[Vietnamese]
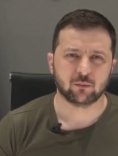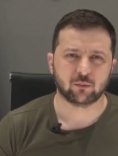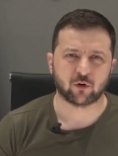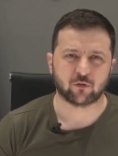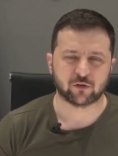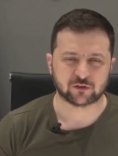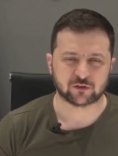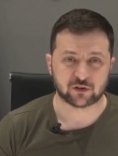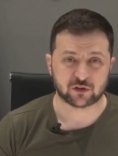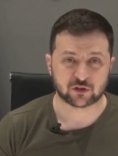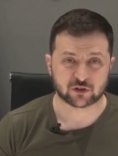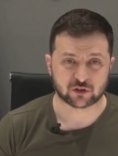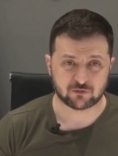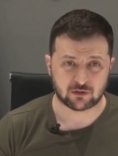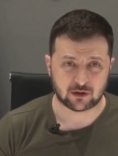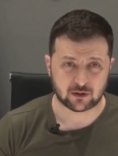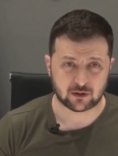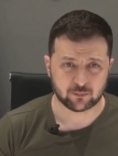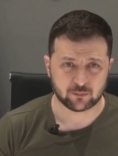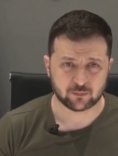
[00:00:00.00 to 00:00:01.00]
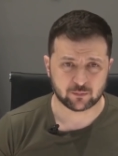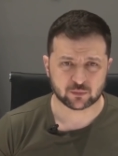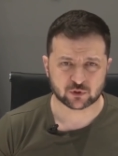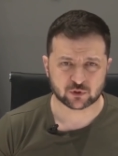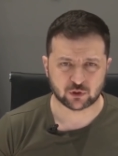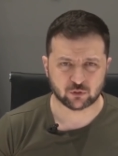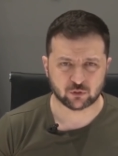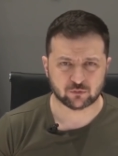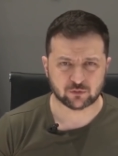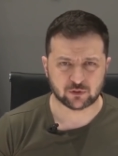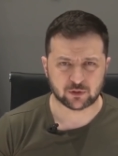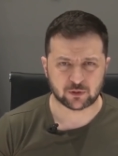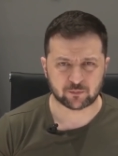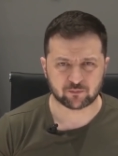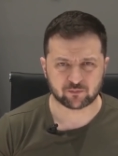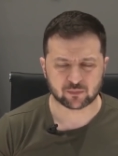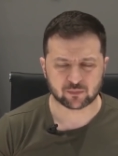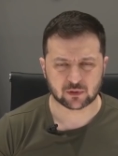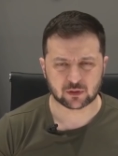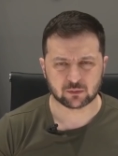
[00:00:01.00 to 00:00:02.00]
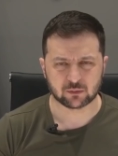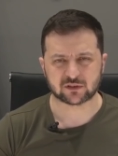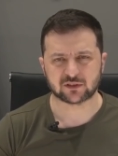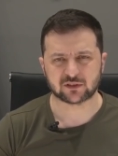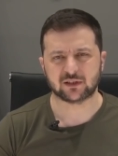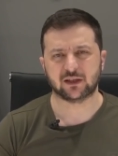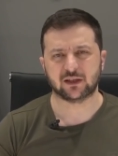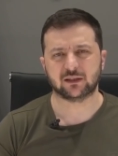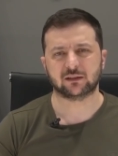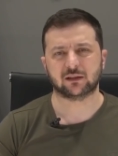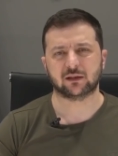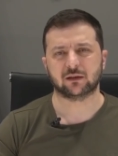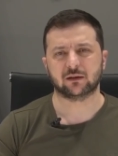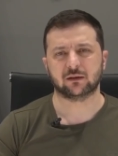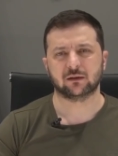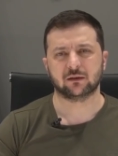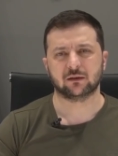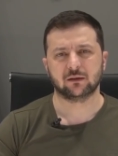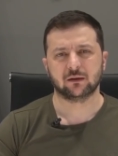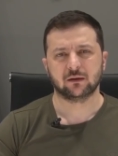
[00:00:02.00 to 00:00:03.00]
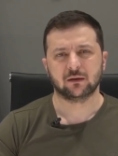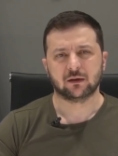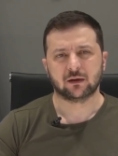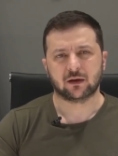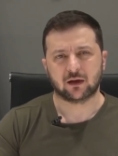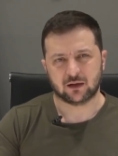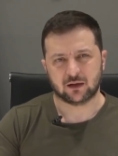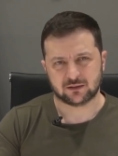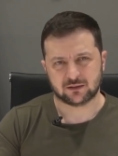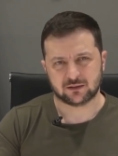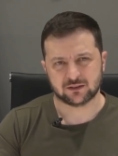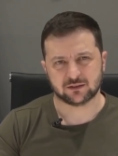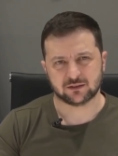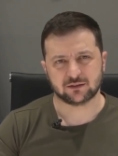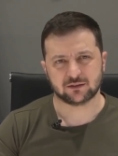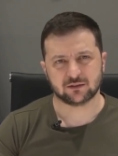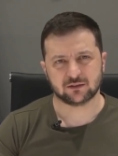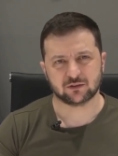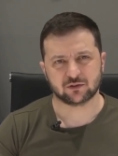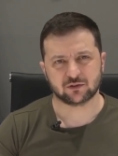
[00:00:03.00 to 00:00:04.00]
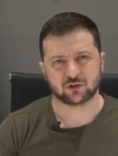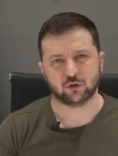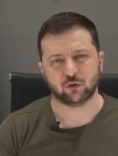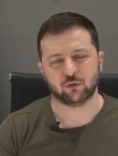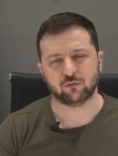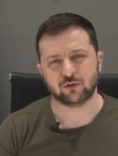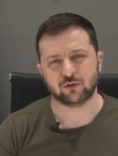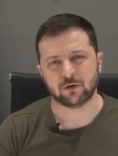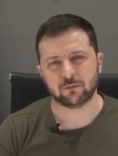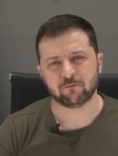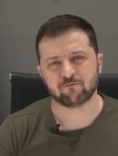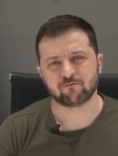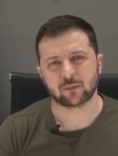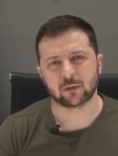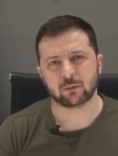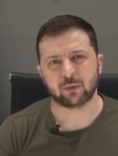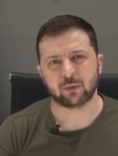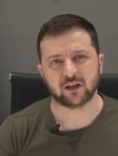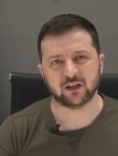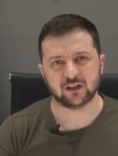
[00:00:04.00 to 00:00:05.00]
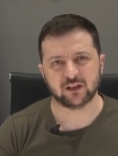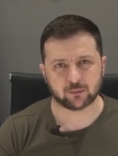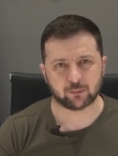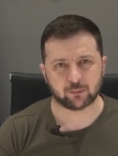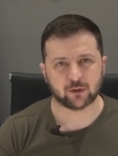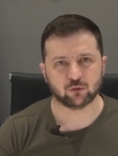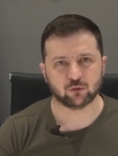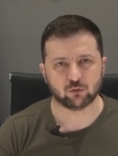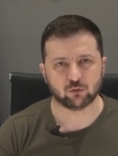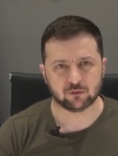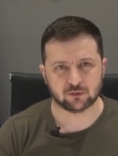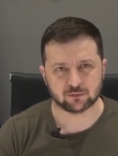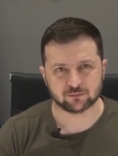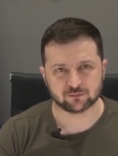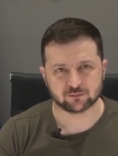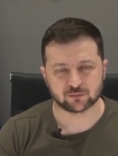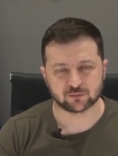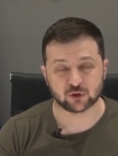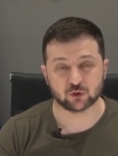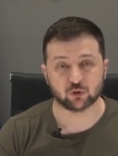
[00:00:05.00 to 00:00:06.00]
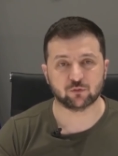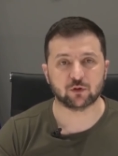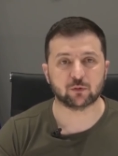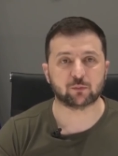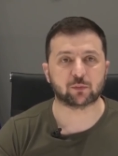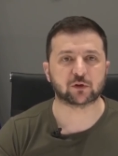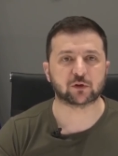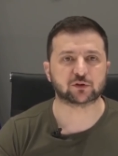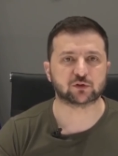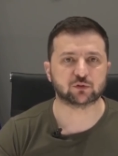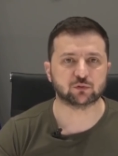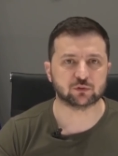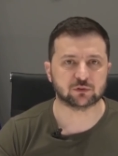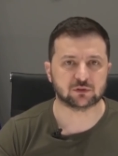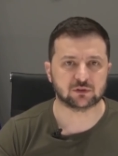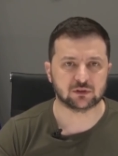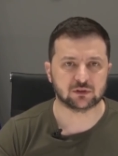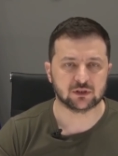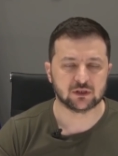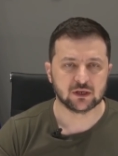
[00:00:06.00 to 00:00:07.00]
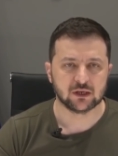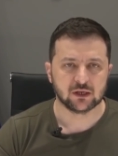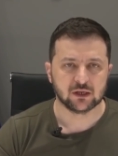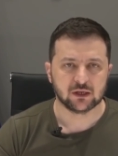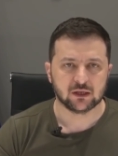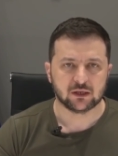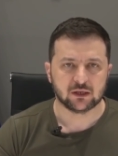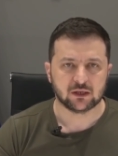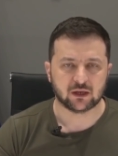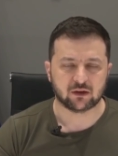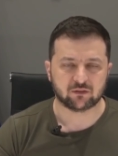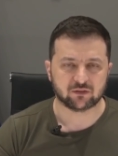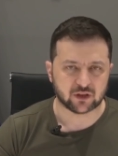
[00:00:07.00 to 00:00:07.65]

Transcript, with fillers: Vì vậy, về nguyên tắc, tôi không chấp nhận bất kỳ cuộc gặp nào với bất kỳ ai từ Liên bang Nga, ngoại trừ Tổng thống Liên bang Nga.